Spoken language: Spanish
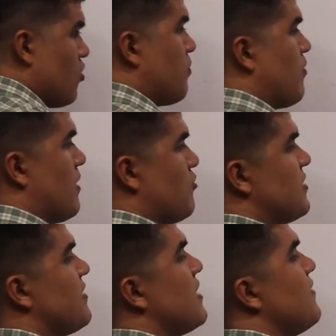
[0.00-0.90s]
lo
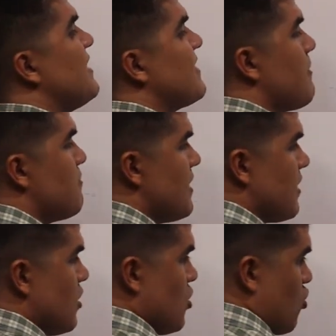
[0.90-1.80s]
podemos escribir
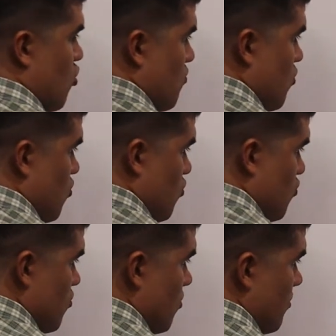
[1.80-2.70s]
también como
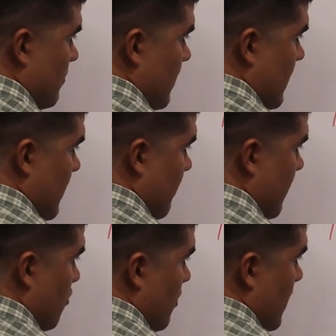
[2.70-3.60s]
1 elevado